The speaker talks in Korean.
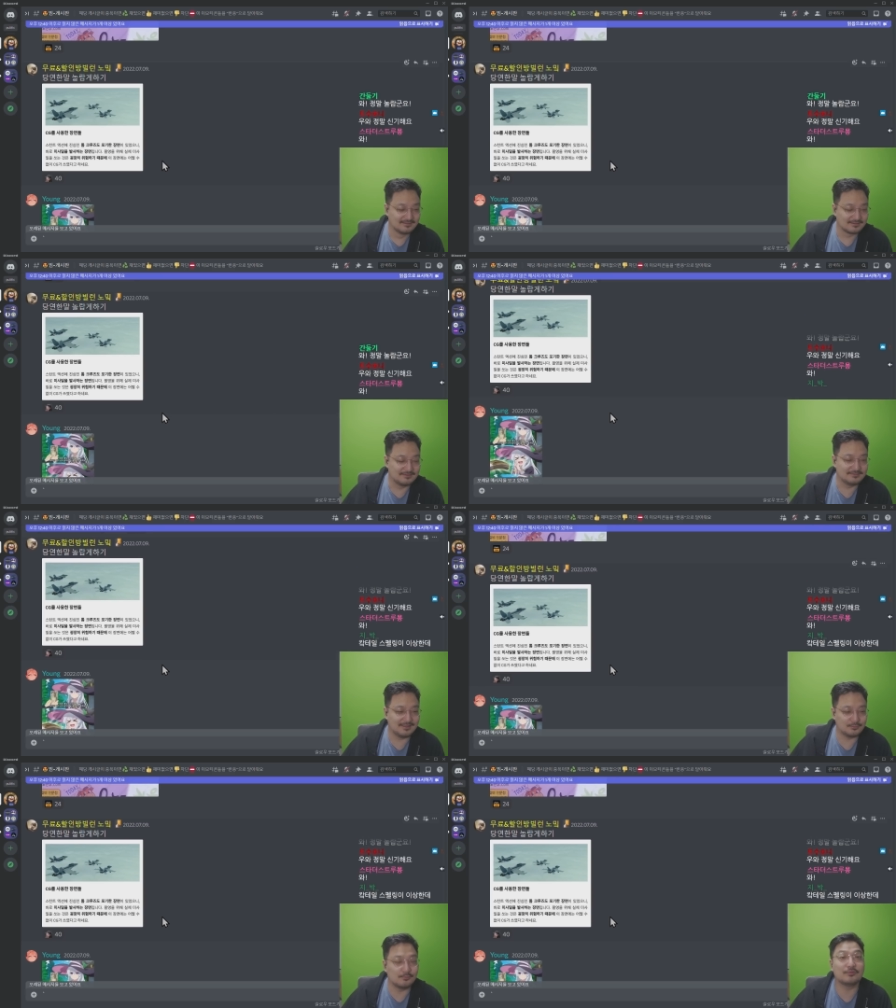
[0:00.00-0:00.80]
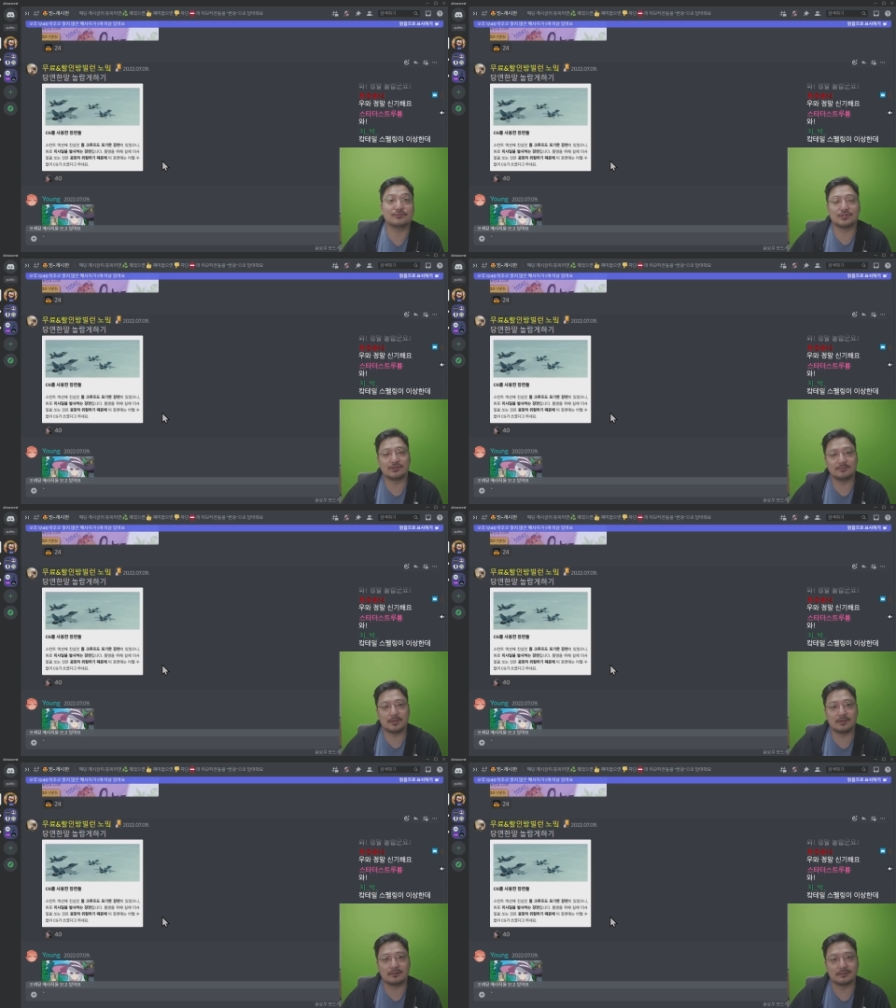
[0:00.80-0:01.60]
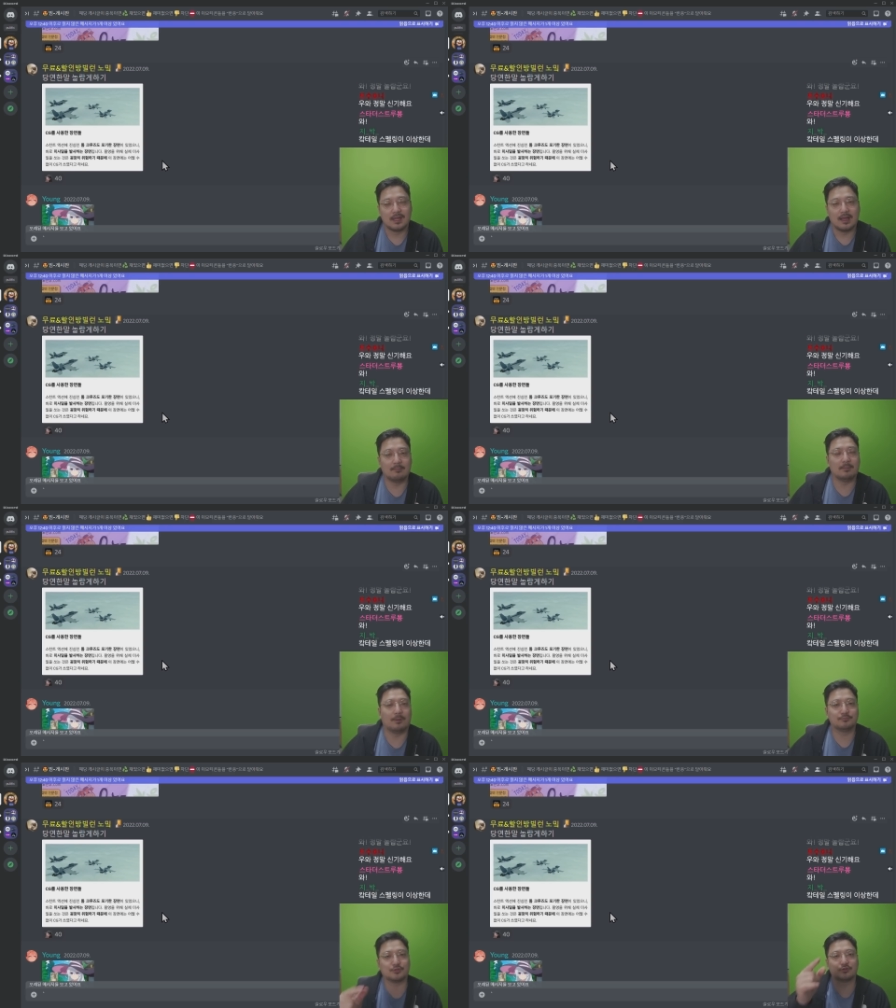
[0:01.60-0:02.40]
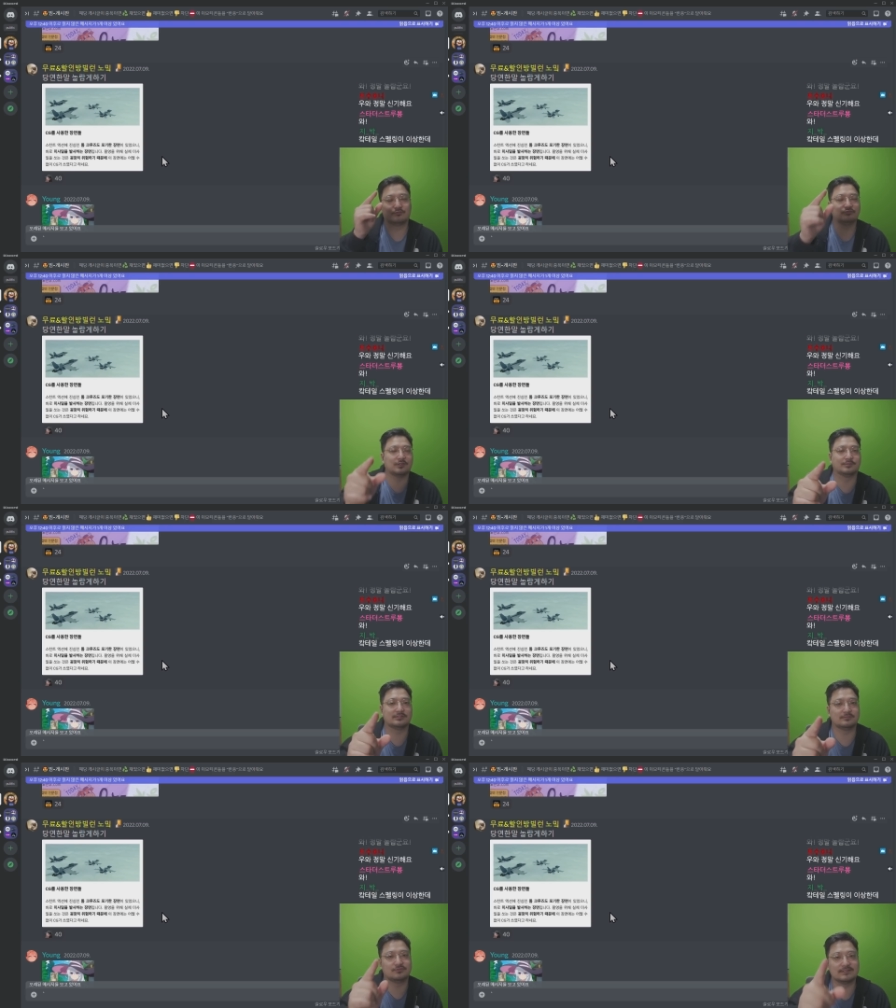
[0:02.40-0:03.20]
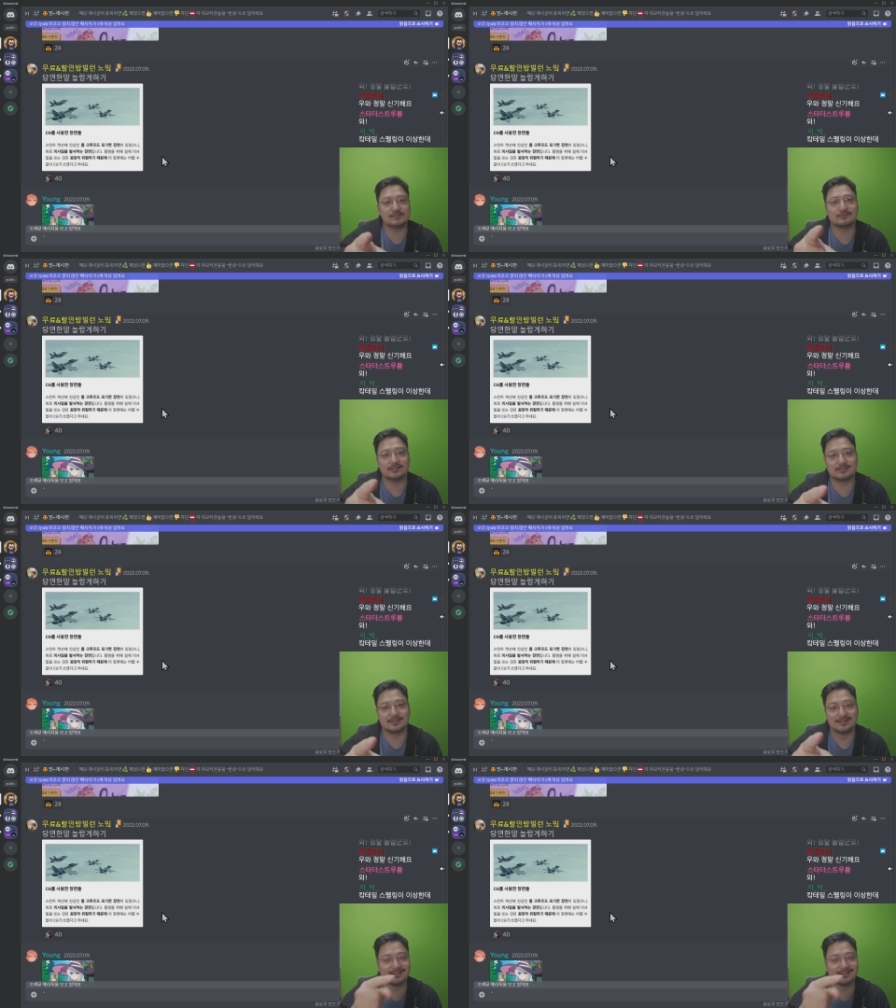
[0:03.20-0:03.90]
근데 톰 크루즈 형이면 아마 법적으로 문제 없었으면 쐈을 것 같아.